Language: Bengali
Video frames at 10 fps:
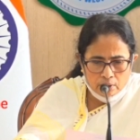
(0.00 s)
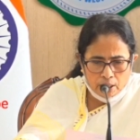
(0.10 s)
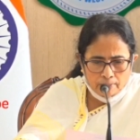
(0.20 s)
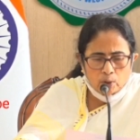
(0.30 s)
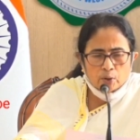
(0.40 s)

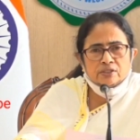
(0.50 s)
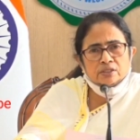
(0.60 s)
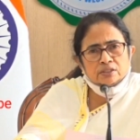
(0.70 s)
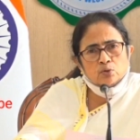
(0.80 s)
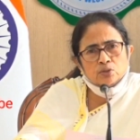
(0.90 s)
আমরা অনেক
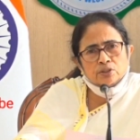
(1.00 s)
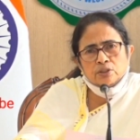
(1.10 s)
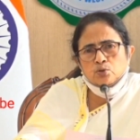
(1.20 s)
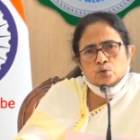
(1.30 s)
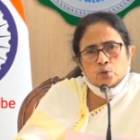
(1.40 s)
চেষ্টা করেছি
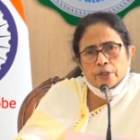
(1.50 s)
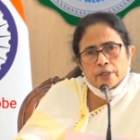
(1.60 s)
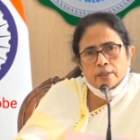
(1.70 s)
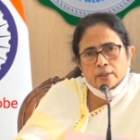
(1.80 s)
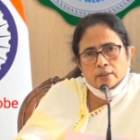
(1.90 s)
কিন্তু
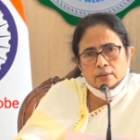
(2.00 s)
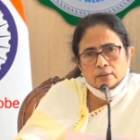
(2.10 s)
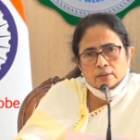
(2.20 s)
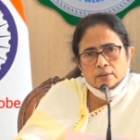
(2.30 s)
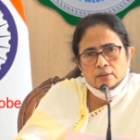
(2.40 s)
শুনিনি
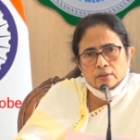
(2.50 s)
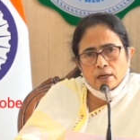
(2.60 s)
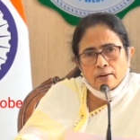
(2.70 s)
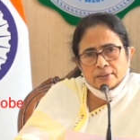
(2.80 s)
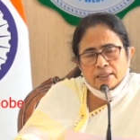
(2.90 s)

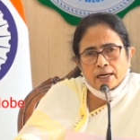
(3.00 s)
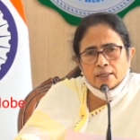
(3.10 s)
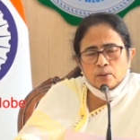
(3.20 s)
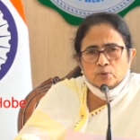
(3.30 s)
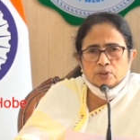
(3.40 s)
আমাদের
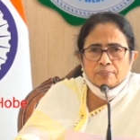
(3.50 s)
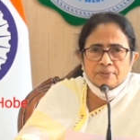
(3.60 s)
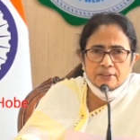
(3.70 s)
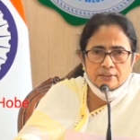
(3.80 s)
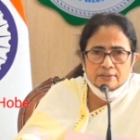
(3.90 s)
ঘাড়ের ওপর
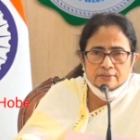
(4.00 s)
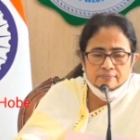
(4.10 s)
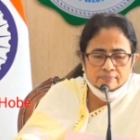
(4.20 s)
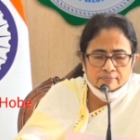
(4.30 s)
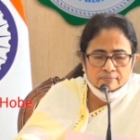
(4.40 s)
চাপিয়ে দিয়েছে
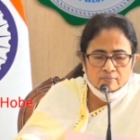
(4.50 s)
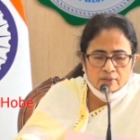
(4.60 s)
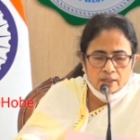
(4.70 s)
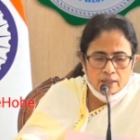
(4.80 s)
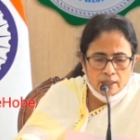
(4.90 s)

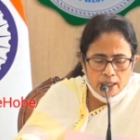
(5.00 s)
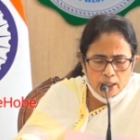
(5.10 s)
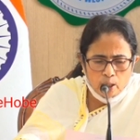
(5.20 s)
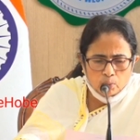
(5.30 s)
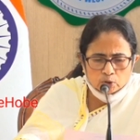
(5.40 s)
এই
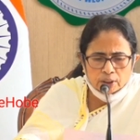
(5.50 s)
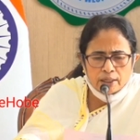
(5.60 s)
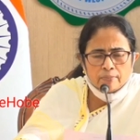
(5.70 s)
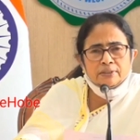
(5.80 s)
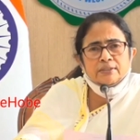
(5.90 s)
অবস্থায়
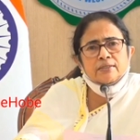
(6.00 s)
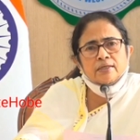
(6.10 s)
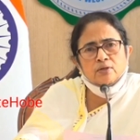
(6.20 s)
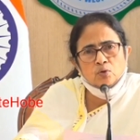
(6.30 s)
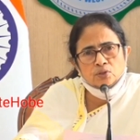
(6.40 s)
আমরা যেটা
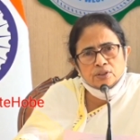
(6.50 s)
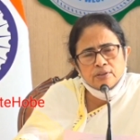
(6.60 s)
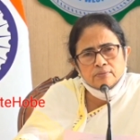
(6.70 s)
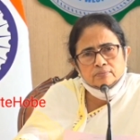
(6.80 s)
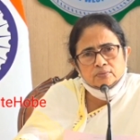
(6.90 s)
ঠিক করেছি
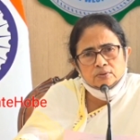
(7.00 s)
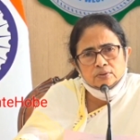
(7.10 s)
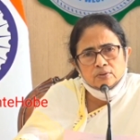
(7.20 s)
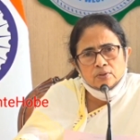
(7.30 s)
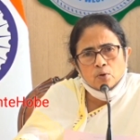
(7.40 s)

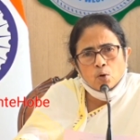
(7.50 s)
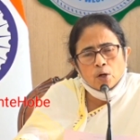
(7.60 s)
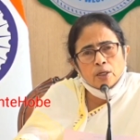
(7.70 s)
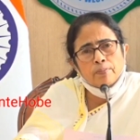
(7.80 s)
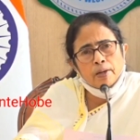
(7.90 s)

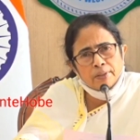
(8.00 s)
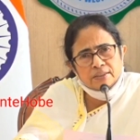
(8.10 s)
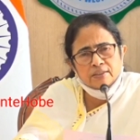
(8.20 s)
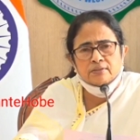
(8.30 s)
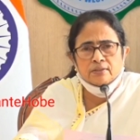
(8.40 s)
অনেক ভেবে
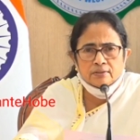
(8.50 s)
চিনতে